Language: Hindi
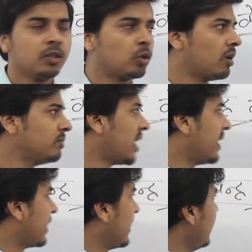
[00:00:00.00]
तो हम
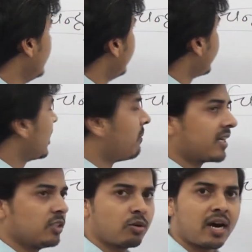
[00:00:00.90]
जानेंगे कि
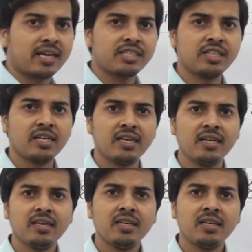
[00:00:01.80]
हमारे जो कारक चिन्ह हैं